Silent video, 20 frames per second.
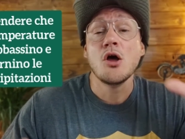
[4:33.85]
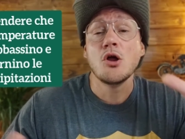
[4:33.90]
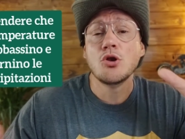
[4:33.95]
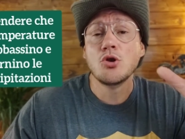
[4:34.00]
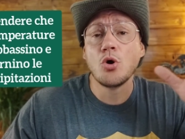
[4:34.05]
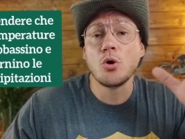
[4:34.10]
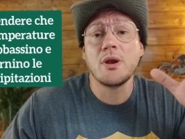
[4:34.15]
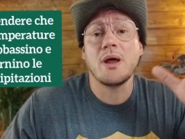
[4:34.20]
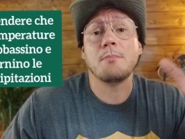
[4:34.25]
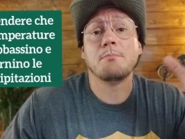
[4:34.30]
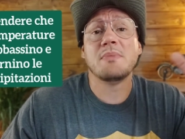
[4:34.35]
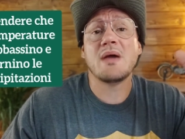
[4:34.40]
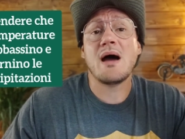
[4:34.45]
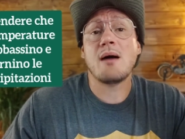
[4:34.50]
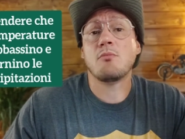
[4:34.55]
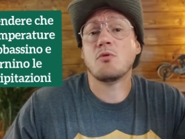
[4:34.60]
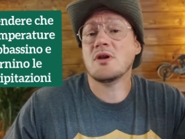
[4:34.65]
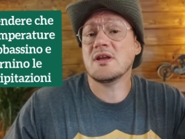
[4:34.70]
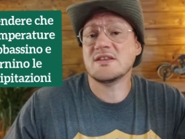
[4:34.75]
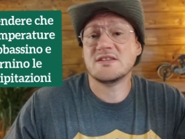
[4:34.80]
Non
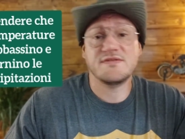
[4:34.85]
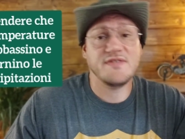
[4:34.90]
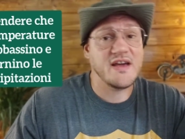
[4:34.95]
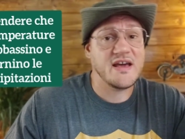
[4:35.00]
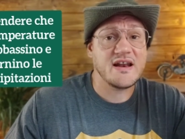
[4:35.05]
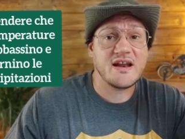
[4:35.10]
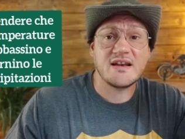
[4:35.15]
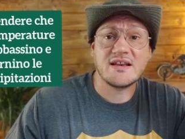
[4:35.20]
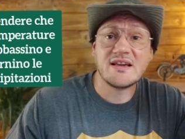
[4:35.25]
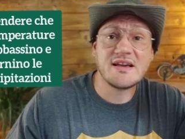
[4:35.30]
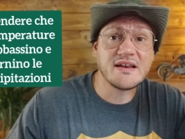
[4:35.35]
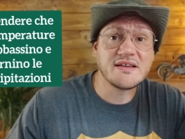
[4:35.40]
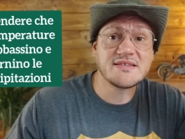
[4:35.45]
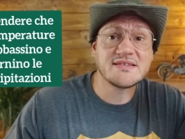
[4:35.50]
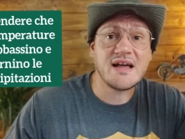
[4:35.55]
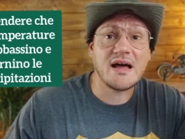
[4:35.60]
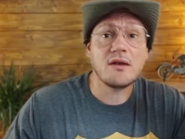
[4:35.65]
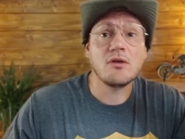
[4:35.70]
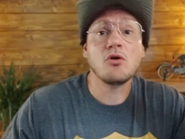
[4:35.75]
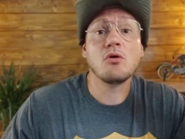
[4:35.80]
abbiamo la sfera di
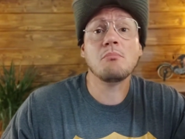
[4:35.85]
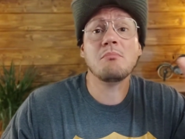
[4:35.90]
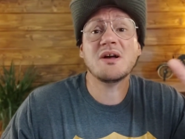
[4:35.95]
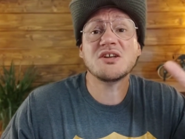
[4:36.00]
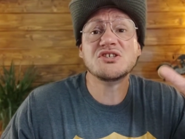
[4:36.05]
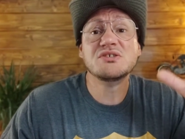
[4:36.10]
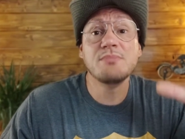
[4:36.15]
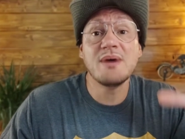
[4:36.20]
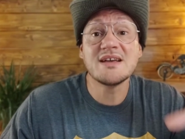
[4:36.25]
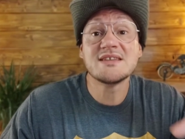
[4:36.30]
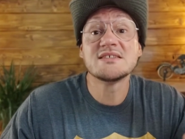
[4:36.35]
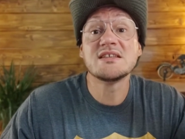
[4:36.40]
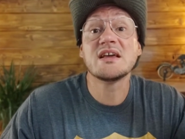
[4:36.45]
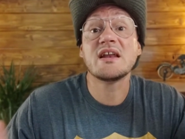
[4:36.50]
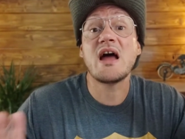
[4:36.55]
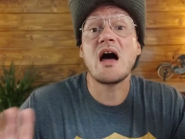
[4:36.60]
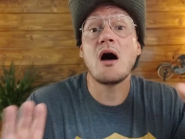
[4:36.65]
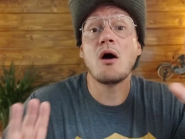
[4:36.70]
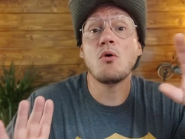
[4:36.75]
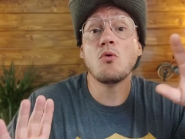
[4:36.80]
cristallo, ma ci
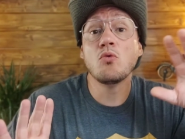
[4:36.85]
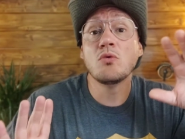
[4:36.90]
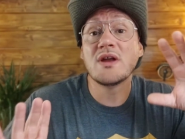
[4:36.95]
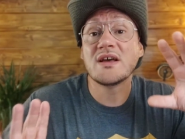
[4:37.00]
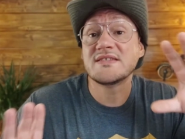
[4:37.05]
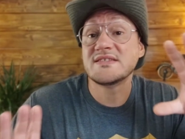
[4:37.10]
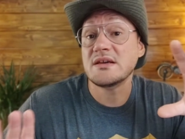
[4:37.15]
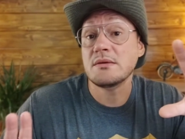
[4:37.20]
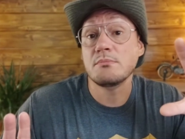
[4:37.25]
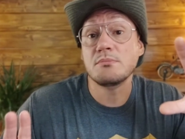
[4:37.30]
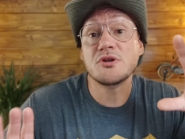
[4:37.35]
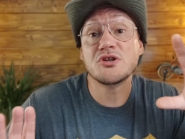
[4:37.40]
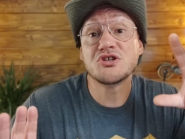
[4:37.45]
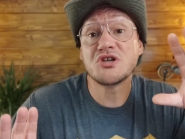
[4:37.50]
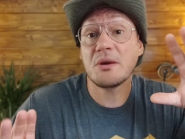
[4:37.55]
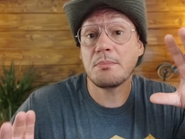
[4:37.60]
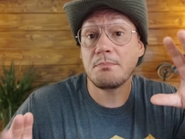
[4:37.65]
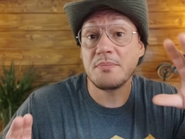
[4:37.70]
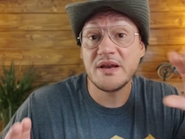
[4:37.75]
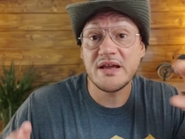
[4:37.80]
basterà una
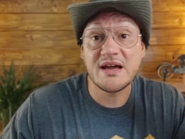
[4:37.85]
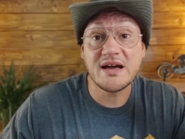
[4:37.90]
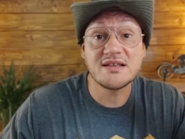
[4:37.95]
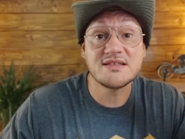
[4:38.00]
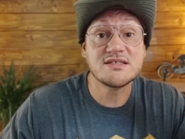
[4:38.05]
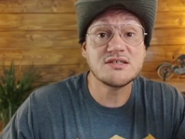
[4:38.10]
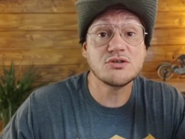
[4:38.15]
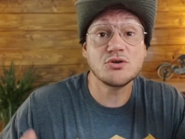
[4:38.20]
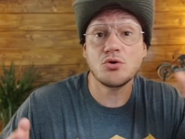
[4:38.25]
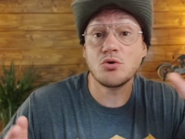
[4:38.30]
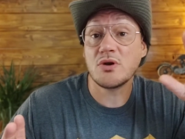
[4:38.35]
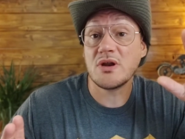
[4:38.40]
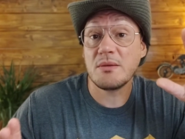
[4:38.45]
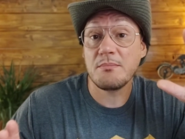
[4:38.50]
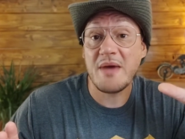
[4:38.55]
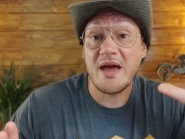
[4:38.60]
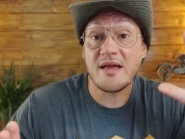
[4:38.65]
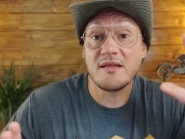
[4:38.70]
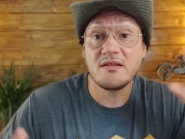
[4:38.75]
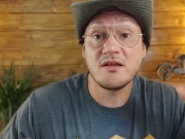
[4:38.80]
semplice applicazione
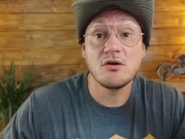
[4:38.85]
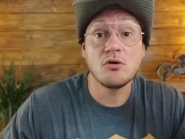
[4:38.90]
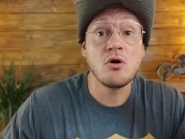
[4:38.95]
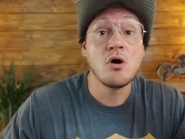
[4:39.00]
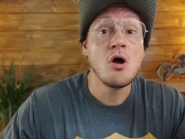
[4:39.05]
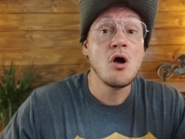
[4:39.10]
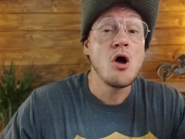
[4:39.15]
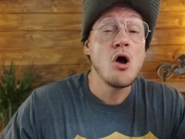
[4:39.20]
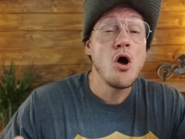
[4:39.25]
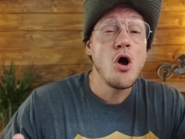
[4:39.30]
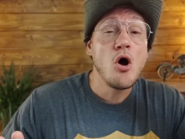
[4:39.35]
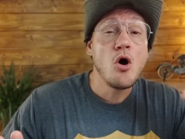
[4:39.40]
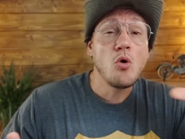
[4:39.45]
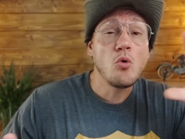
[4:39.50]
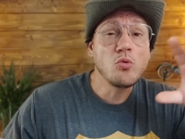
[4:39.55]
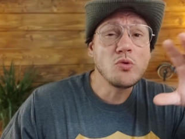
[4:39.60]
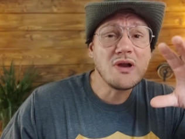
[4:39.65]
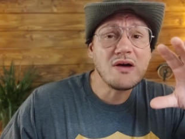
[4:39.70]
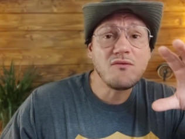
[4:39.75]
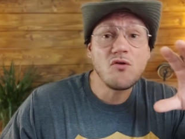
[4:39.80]
meteo.
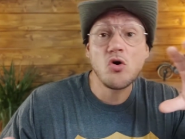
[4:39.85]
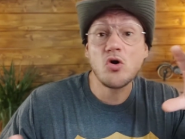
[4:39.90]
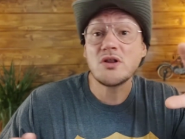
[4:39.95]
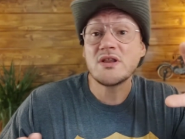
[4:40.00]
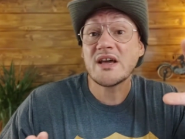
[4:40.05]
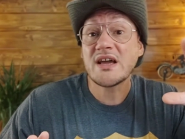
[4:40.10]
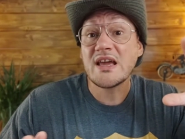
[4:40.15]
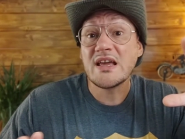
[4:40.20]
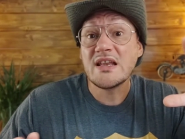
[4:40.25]
Una volta che